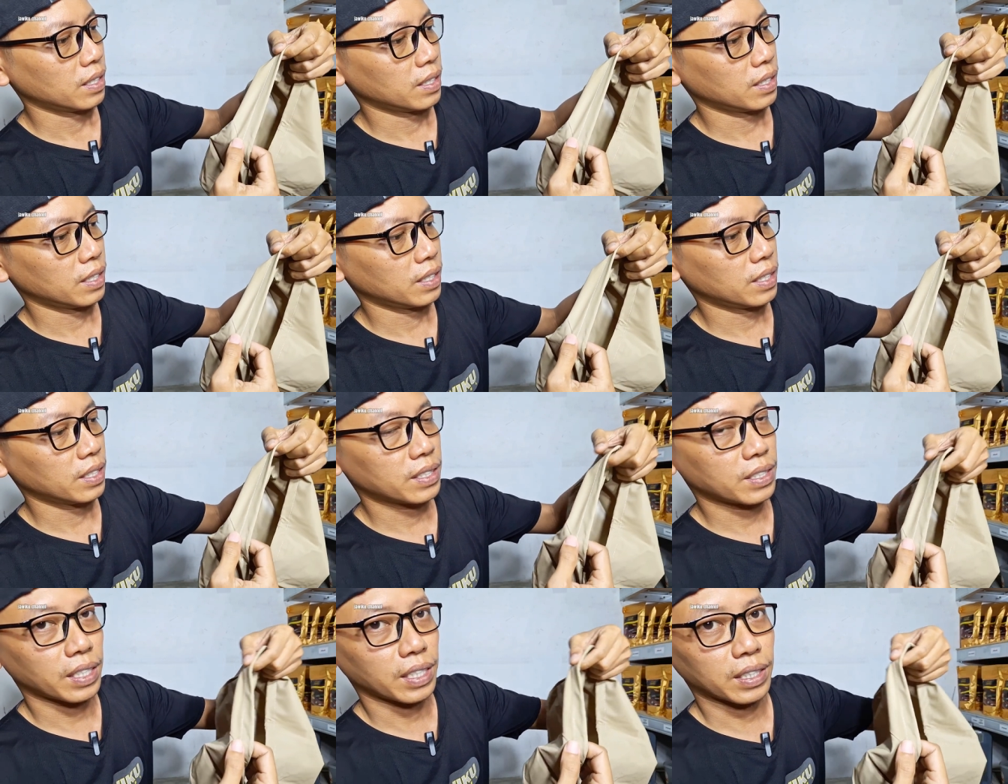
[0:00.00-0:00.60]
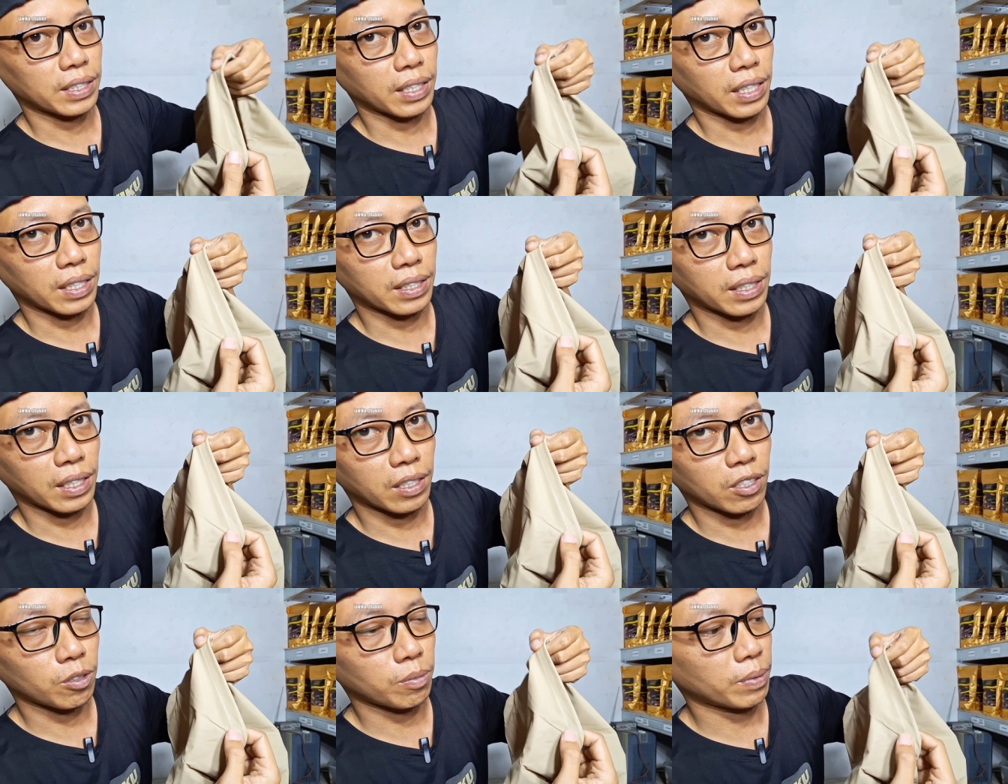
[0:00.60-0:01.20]
ini
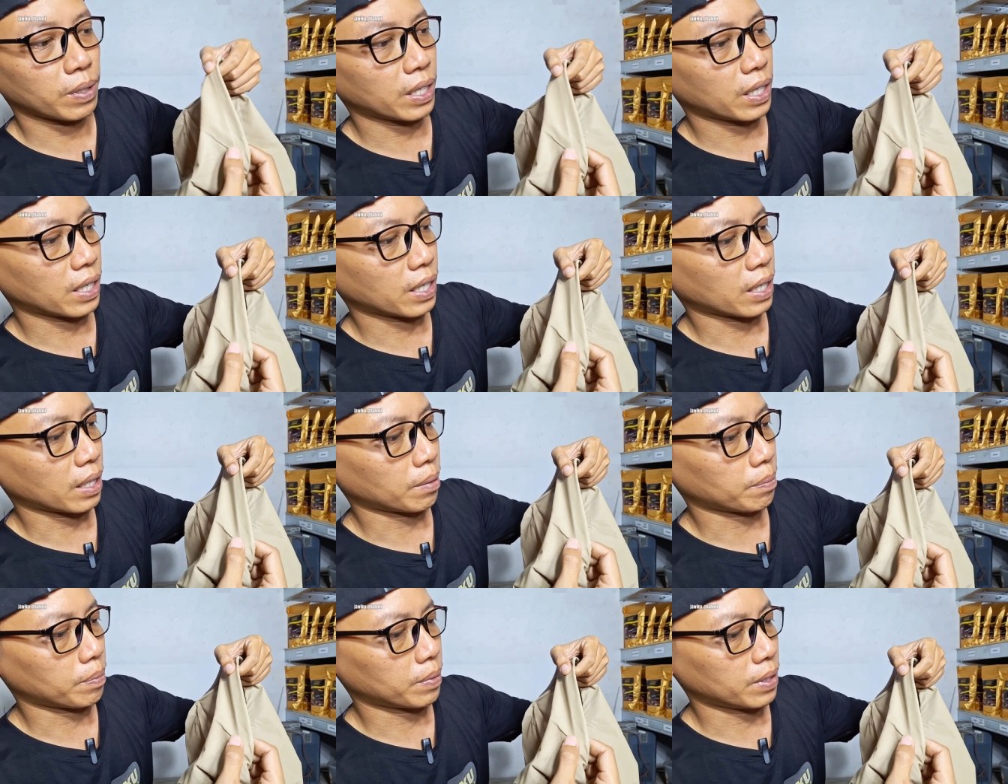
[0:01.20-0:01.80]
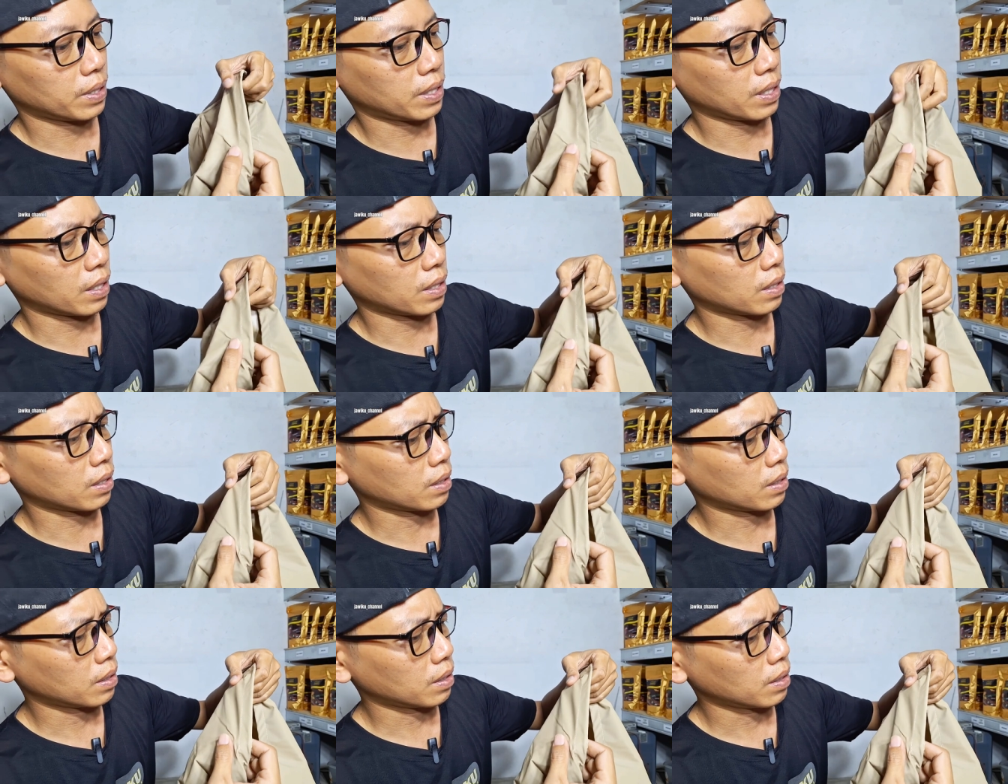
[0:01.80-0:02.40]
jahitannya lumayan rapi dan
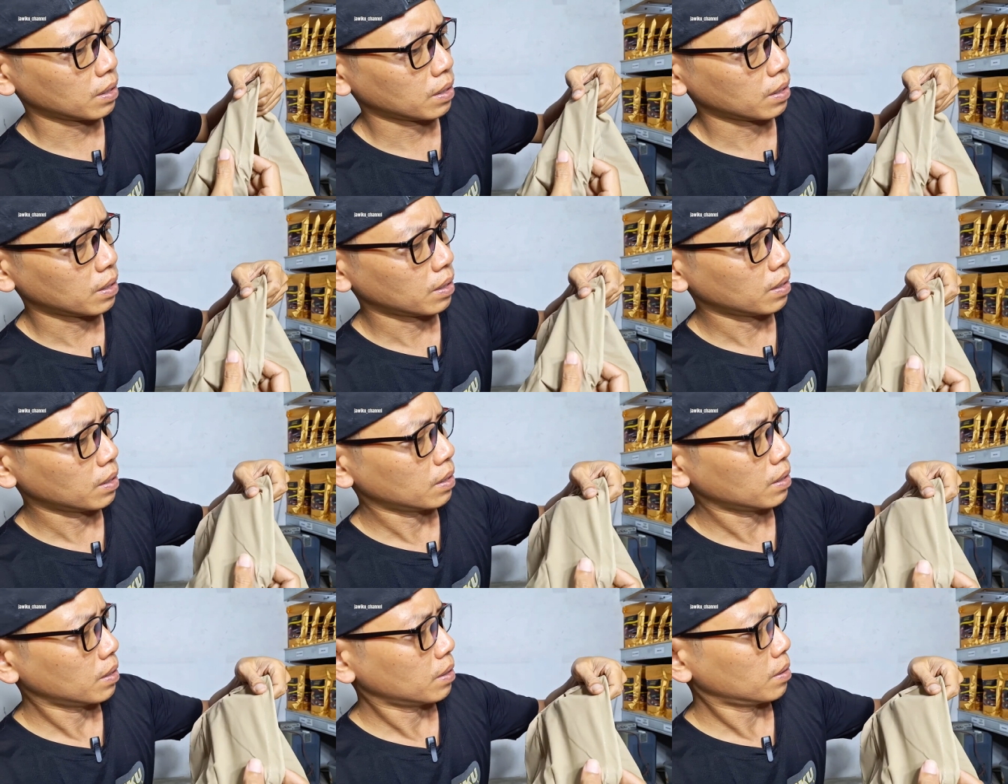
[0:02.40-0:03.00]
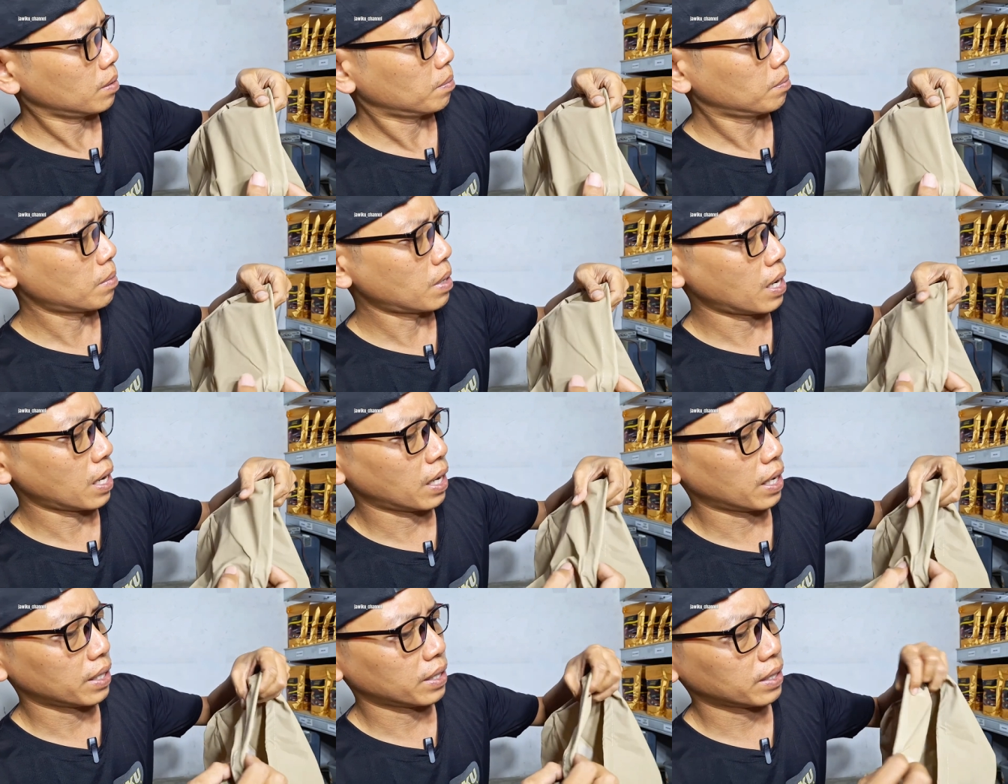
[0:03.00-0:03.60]

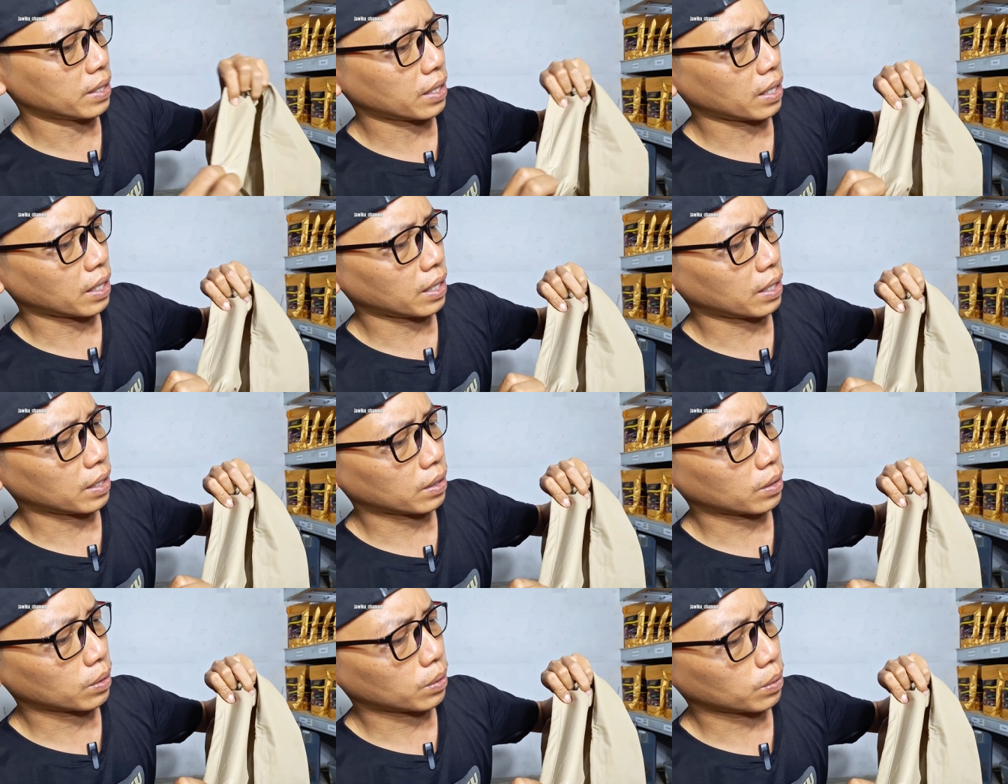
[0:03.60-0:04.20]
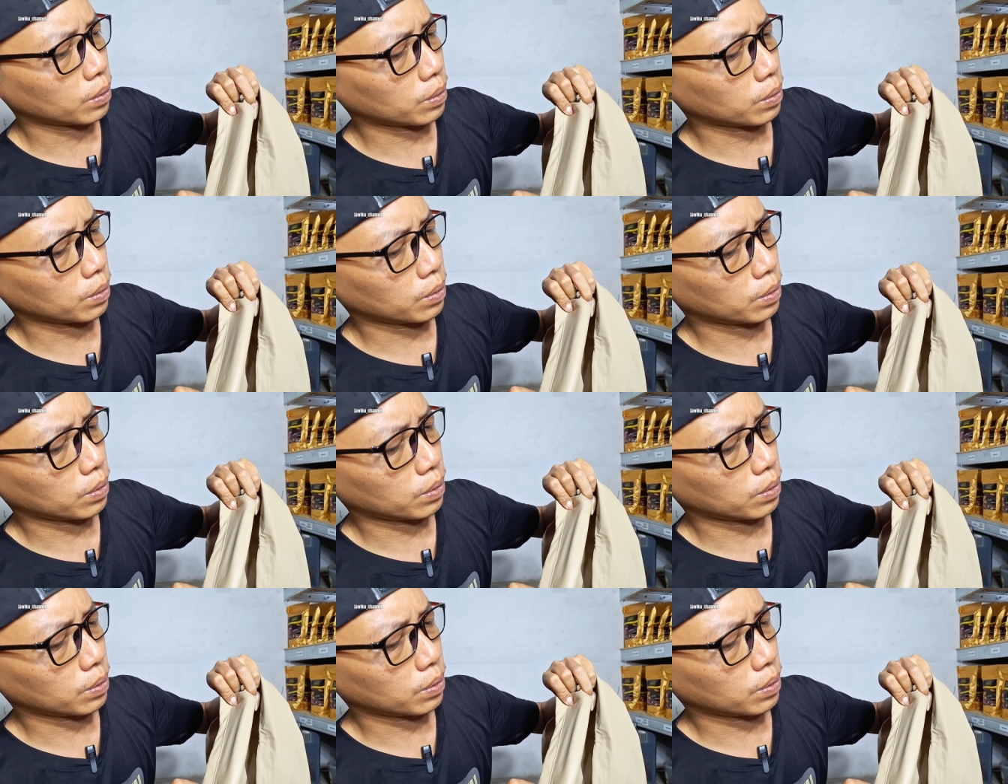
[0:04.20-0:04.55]
bahannya itu